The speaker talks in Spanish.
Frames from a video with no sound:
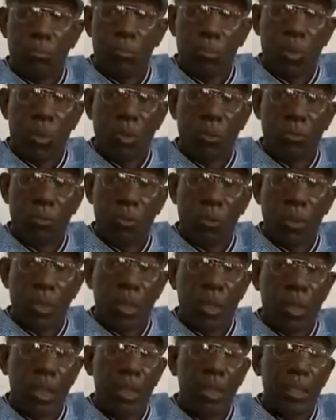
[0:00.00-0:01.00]
¿no?
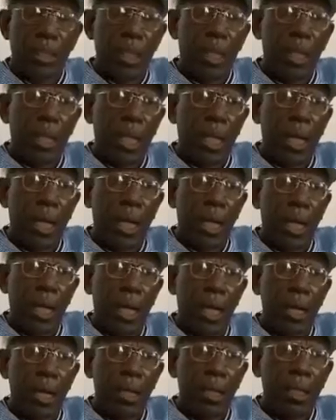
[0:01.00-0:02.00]
que
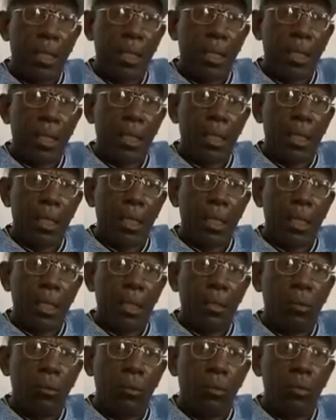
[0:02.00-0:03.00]
integra
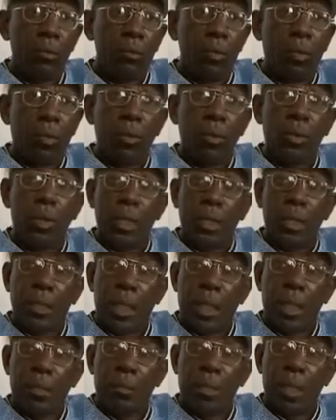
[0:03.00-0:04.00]
el conjunto de los
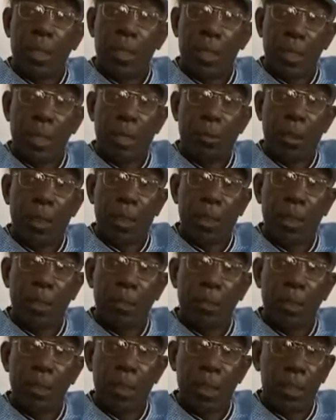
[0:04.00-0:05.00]
occidentales de María Teresa Vera,
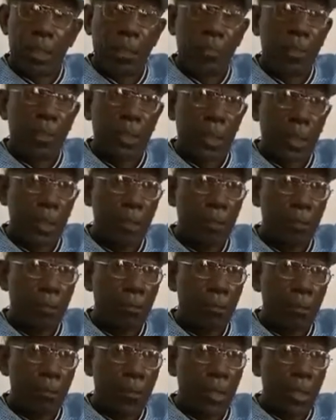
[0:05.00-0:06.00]
es esa fecha.
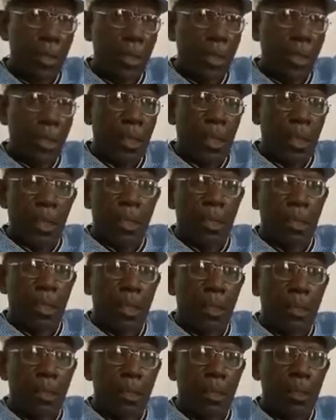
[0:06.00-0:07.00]

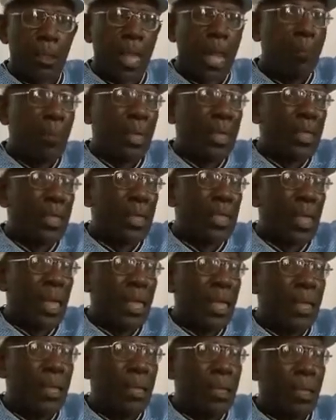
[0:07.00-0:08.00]
Y ya a partir de
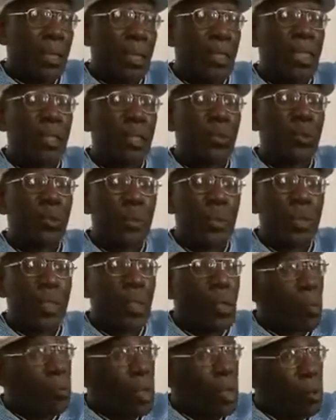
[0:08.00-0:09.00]
ahí, Inés
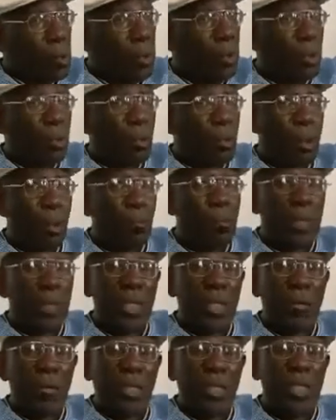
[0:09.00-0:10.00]
Piñero, a mi juicio,
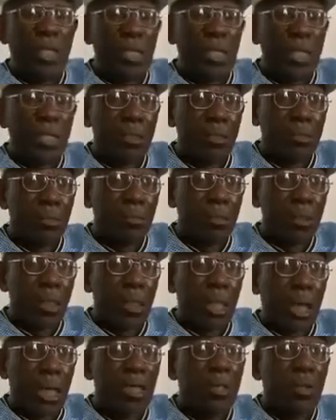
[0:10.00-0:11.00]
empieza a vestir
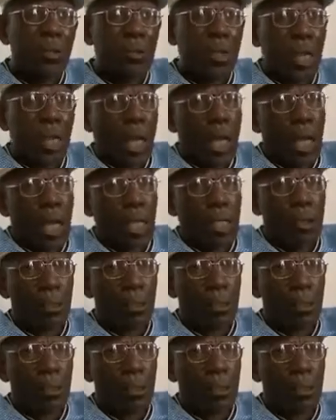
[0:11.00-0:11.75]
el son de gala.